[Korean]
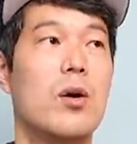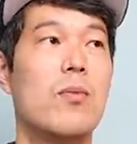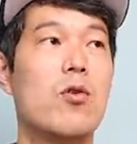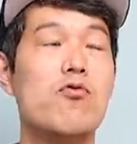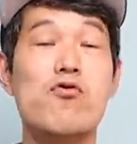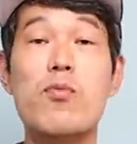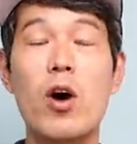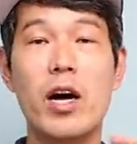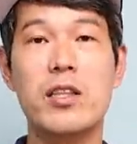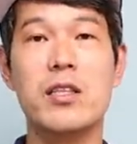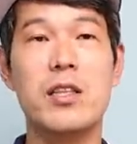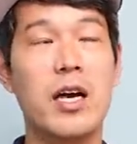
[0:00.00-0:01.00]
뭐, 우버
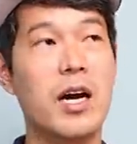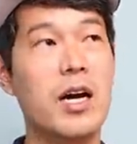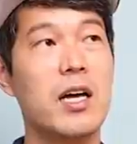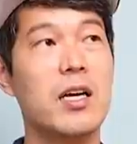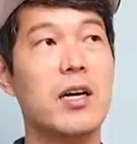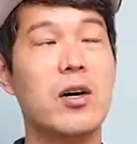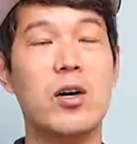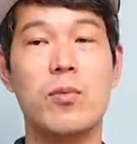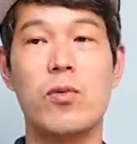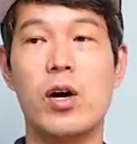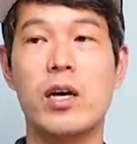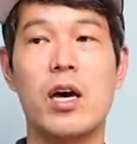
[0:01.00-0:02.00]
같은 데가 어,
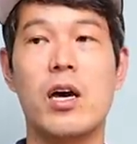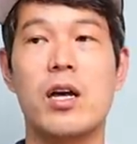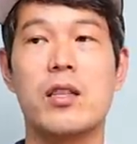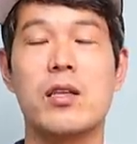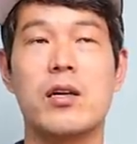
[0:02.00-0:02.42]
뭐, 이렇게,